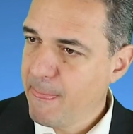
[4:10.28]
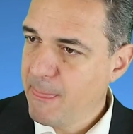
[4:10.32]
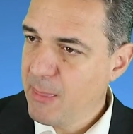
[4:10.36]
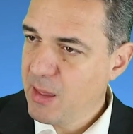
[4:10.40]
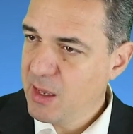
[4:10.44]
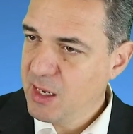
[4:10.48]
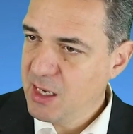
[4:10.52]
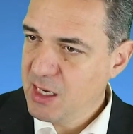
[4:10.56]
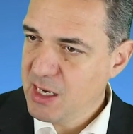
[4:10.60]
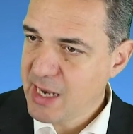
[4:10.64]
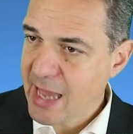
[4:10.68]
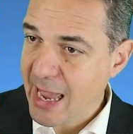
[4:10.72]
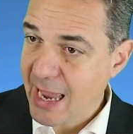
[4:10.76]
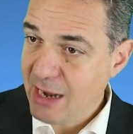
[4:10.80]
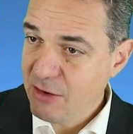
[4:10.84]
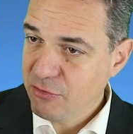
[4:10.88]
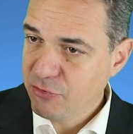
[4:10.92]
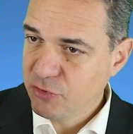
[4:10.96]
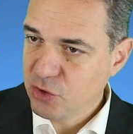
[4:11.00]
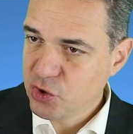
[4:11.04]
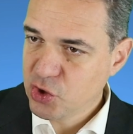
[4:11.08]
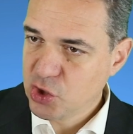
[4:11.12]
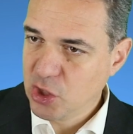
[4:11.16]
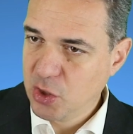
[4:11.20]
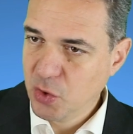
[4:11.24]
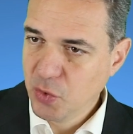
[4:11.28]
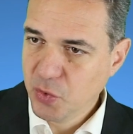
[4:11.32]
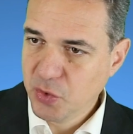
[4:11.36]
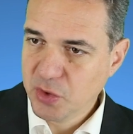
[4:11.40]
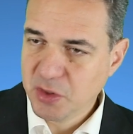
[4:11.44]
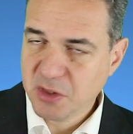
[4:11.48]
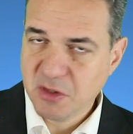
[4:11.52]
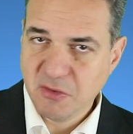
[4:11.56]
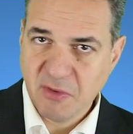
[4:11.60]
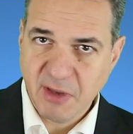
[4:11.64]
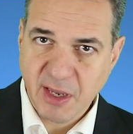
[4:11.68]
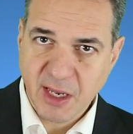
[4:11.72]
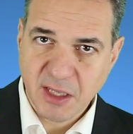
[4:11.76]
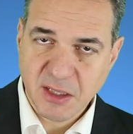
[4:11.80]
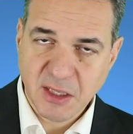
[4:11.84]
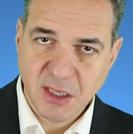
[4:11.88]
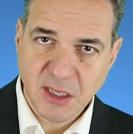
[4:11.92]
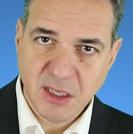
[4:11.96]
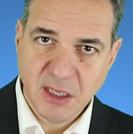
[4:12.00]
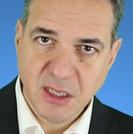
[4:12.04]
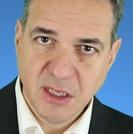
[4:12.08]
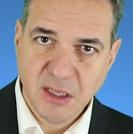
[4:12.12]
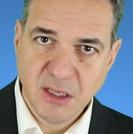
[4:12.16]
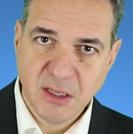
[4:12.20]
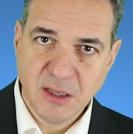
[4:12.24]
hinein verschluckt werde
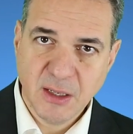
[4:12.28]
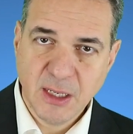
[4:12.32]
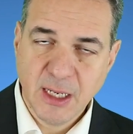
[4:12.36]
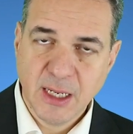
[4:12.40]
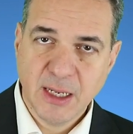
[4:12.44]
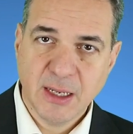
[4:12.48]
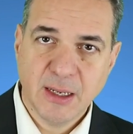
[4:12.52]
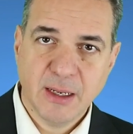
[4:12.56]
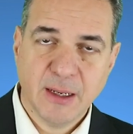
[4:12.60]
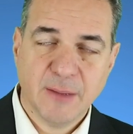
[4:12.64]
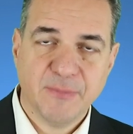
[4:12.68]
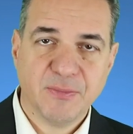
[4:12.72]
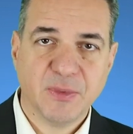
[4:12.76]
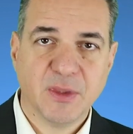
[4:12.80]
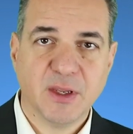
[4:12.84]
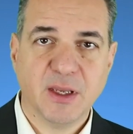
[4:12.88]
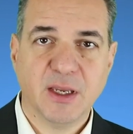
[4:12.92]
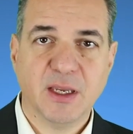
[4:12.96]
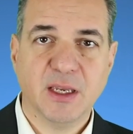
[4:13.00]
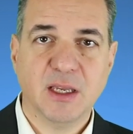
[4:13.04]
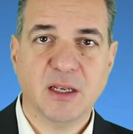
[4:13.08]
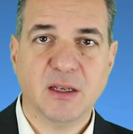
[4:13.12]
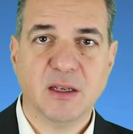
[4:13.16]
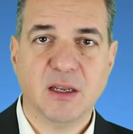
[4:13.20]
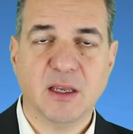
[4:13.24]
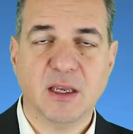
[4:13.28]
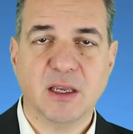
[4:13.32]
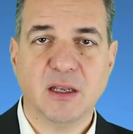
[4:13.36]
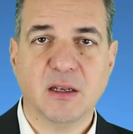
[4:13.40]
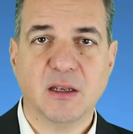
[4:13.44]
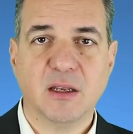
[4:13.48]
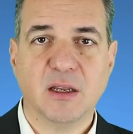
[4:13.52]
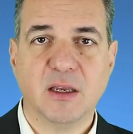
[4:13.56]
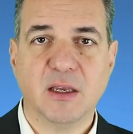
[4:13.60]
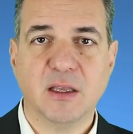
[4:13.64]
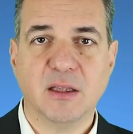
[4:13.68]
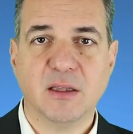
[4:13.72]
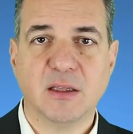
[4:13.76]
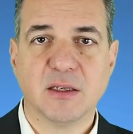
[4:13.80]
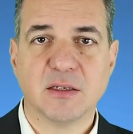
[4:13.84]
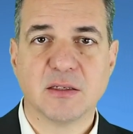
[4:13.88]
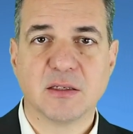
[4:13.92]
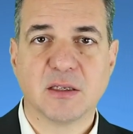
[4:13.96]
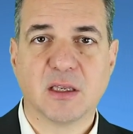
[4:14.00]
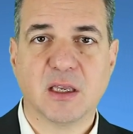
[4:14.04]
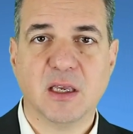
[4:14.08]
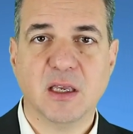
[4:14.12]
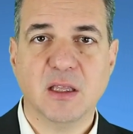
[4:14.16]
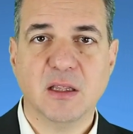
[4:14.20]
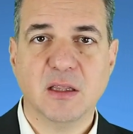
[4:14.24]
in, in, in, in
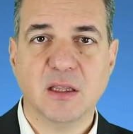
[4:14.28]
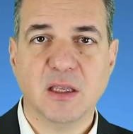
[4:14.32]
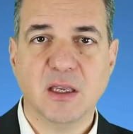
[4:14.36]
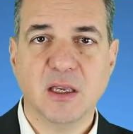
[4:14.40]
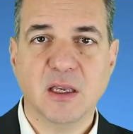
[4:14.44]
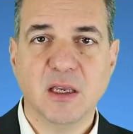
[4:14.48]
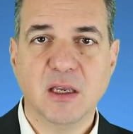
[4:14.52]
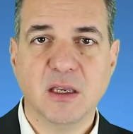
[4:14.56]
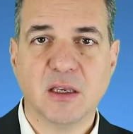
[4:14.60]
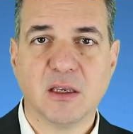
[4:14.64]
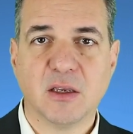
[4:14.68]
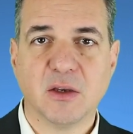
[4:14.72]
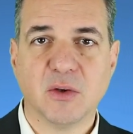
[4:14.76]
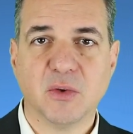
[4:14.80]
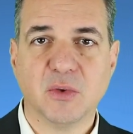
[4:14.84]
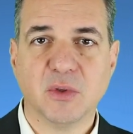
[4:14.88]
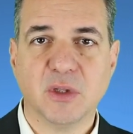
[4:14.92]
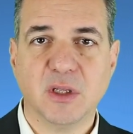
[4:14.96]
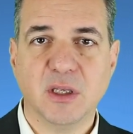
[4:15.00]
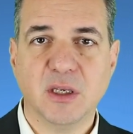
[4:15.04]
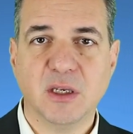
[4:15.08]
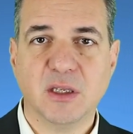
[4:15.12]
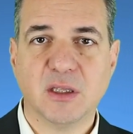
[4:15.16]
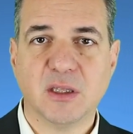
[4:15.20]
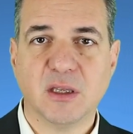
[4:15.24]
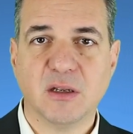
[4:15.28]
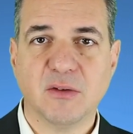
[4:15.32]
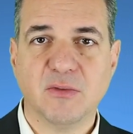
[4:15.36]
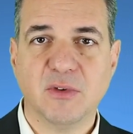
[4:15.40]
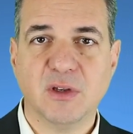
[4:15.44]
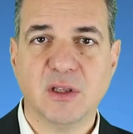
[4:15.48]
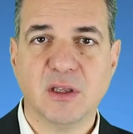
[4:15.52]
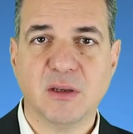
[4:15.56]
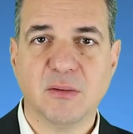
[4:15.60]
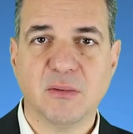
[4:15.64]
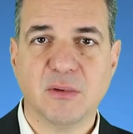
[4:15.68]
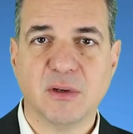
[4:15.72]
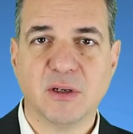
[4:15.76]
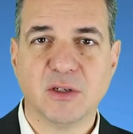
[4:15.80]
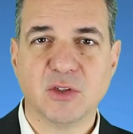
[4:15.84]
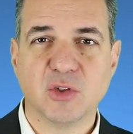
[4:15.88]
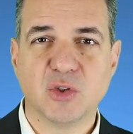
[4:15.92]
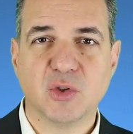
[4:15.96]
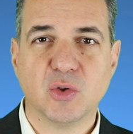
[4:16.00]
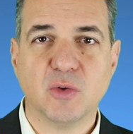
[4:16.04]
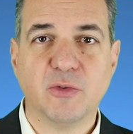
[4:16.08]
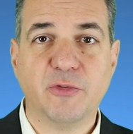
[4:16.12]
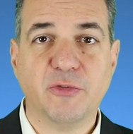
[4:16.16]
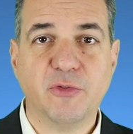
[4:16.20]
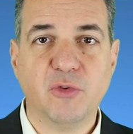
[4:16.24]
das Kind ich und ich dann wieder
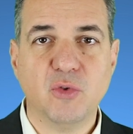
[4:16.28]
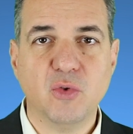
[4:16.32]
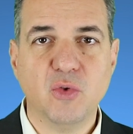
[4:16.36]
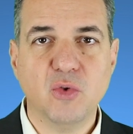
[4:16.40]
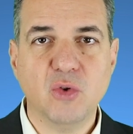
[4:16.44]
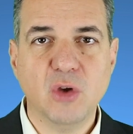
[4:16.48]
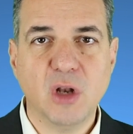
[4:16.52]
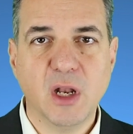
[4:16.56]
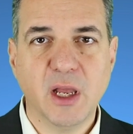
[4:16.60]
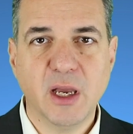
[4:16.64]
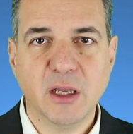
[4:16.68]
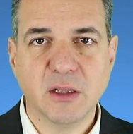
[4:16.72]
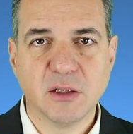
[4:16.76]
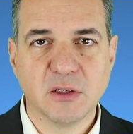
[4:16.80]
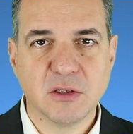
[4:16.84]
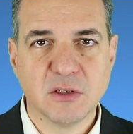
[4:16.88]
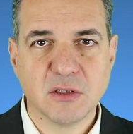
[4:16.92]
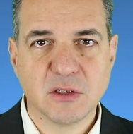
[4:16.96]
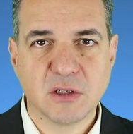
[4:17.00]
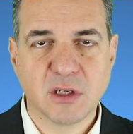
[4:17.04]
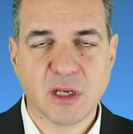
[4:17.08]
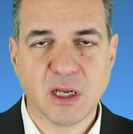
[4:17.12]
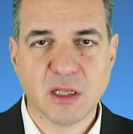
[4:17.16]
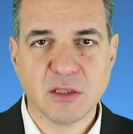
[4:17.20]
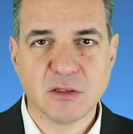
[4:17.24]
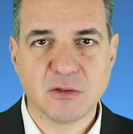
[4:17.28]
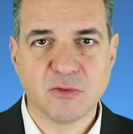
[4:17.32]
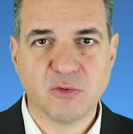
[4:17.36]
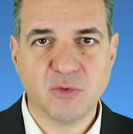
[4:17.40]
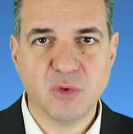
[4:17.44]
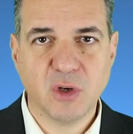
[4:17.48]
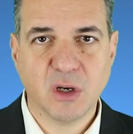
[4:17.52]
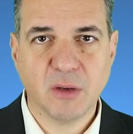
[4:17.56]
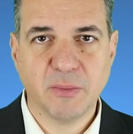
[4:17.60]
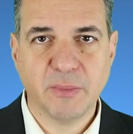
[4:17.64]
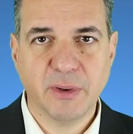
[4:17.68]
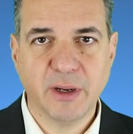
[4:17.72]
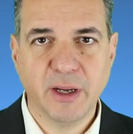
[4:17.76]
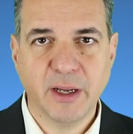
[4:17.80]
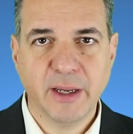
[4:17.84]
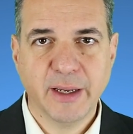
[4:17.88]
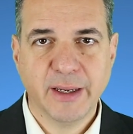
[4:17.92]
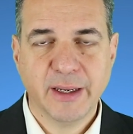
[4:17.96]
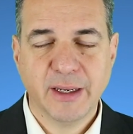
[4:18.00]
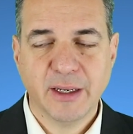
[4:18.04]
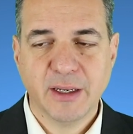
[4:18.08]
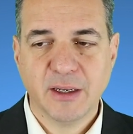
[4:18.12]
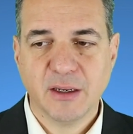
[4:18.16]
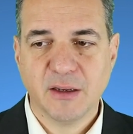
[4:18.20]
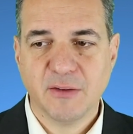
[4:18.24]
so fühle, das ist ganz furchtbar,
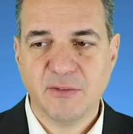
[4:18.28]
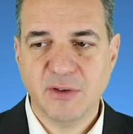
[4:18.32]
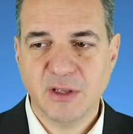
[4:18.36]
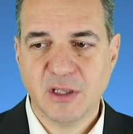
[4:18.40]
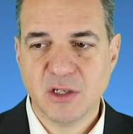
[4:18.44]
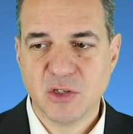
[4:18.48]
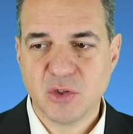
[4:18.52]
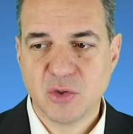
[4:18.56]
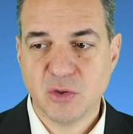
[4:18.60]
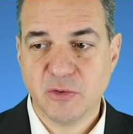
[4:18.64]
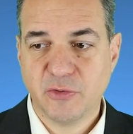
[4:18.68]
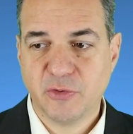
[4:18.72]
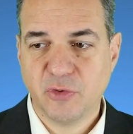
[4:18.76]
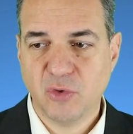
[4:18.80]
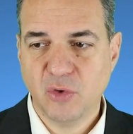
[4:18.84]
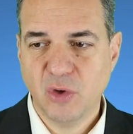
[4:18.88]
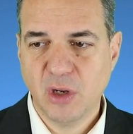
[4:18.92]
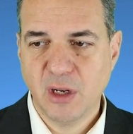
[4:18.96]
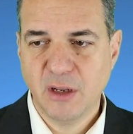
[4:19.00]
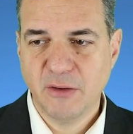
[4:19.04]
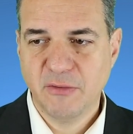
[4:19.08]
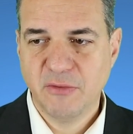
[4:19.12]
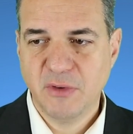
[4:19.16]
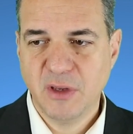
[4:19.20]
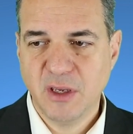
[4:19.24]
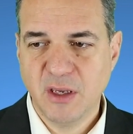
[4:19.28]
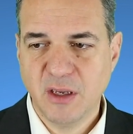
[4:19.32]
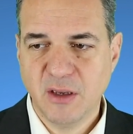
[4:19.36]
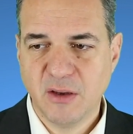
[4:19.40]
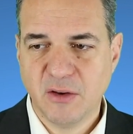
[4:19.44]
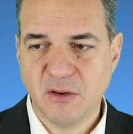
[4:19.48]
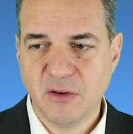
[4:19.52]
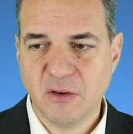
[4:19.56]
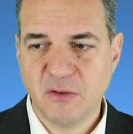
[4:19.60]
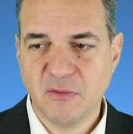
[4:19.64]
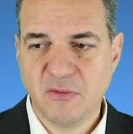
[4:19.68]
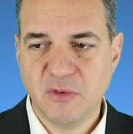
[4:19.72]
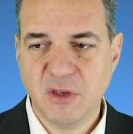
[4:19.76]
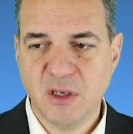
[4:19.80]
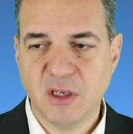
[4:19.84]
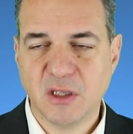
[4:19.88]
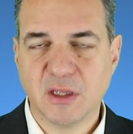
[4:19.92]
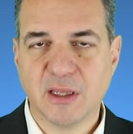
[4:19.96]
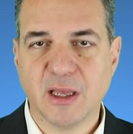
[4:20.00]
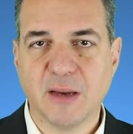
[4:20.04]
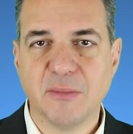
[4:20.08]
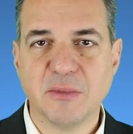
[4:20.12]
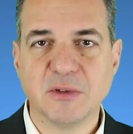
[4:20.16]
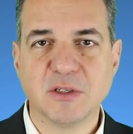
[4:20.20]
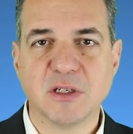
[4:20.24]
wieder so fühle, wie wie ich
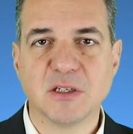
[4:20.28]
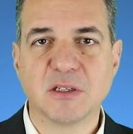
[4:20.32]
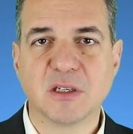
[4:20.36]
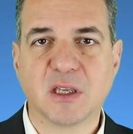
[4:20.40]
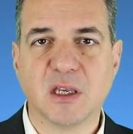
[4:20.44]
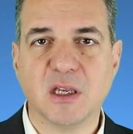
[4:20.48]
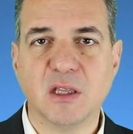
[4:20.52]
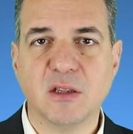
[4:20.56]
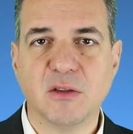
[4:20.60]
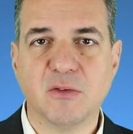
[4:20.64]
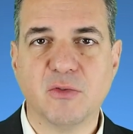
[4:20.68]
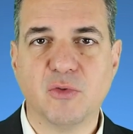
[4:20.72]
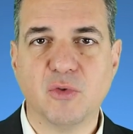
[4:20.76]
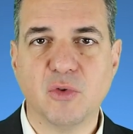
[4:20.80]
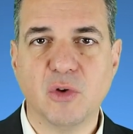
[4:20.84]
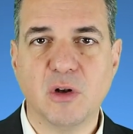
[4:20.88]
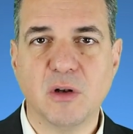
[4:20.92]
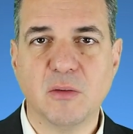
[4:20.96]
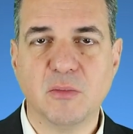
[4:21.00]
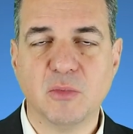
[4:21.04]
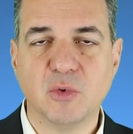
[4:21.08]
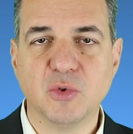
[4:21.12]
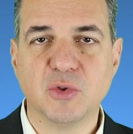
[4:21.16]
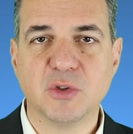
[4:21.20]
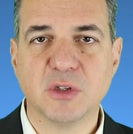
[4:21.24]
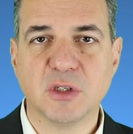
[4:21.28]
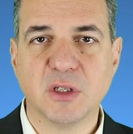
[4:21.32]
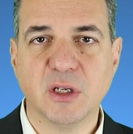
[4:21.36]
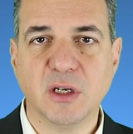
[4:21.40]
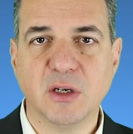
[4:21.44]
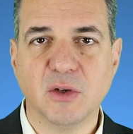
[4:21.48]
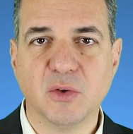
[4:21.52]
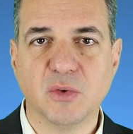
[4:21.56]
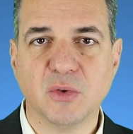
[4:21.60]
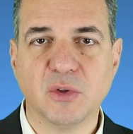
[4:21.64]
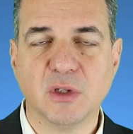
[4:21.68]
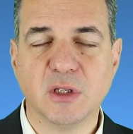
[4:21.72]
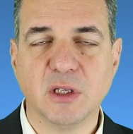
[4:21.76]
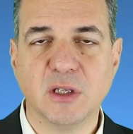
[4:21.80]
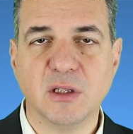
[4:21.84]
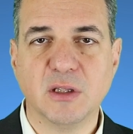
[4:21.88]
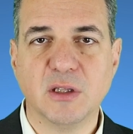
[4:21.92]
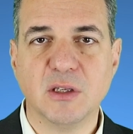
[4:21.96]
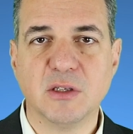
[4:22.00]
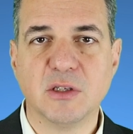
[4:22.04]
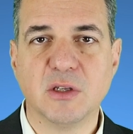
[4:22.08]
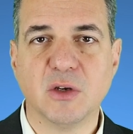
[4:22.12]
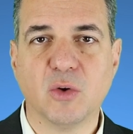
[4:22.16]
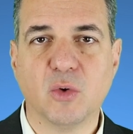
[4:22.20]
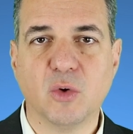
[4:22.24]
damals als Kind fühlen musste und in
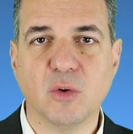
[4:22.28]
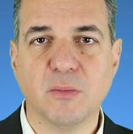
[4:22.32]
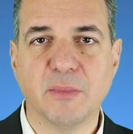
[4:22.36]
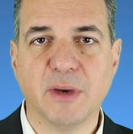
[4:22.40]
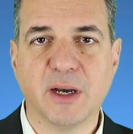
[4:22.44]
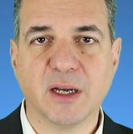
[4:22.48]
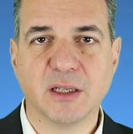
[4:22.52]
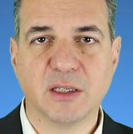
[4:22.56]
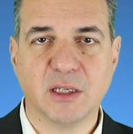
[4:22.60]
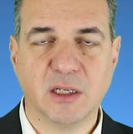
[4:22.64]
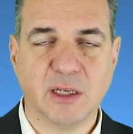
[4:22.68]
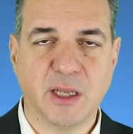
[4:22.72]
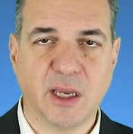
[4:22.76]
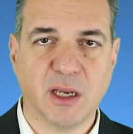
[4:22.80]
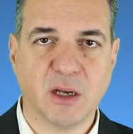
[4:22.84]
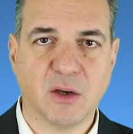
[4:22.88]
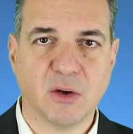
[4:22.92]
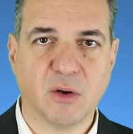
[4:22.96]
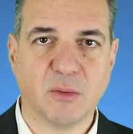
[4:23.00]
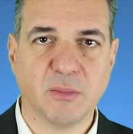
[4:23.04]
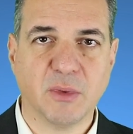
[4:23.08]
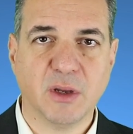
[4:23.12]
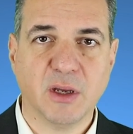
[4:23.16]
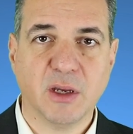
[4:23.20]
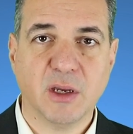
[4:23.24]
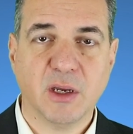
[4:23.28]
diese Ohnmacht hineinkomme.